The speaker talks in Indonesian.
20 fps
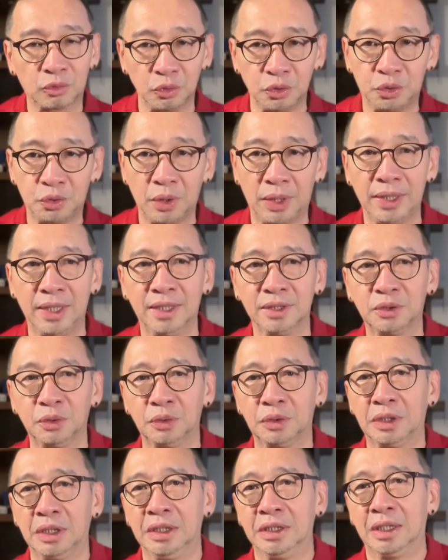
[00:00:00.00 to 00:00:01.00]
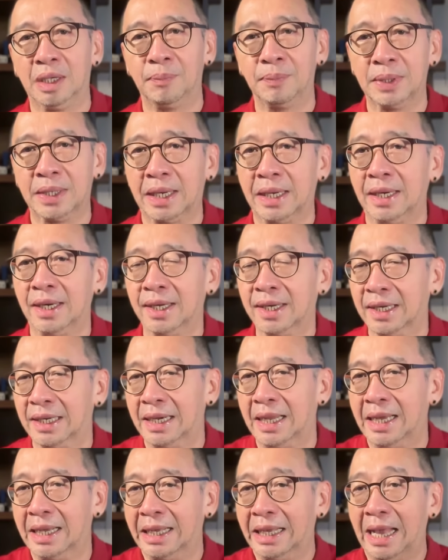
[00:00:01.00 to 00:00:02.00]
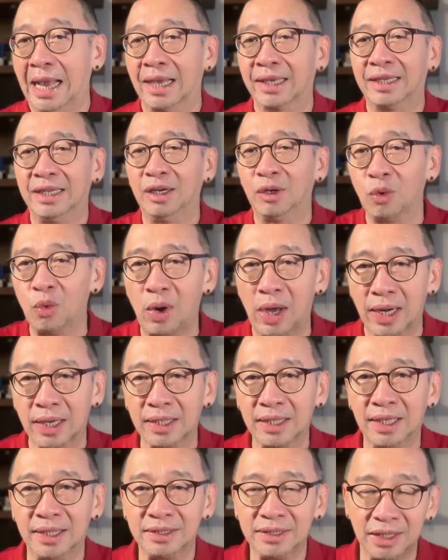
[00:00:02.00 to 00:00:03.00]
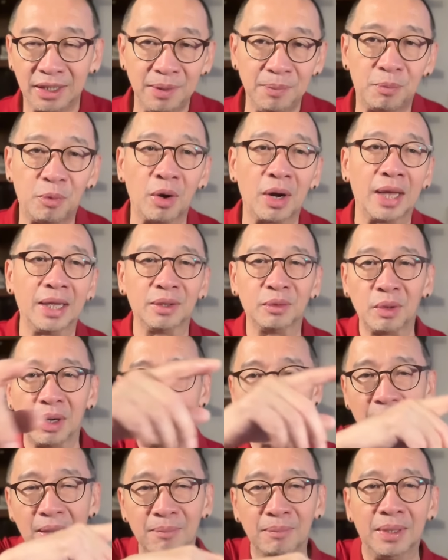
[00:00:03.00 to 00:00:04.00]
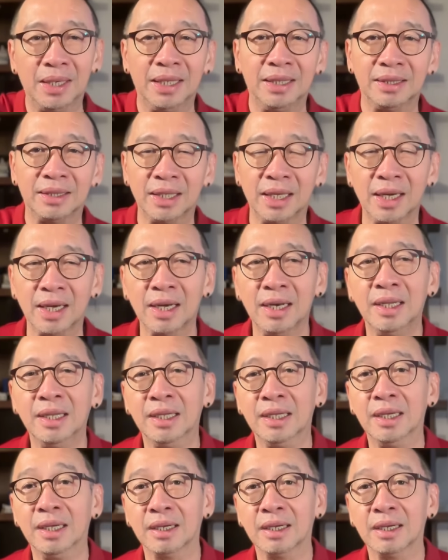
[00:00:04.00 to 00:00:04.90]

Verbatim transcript: tujuannya syuting tapi karena kena kaki luarnya jadi bola itu agak melintir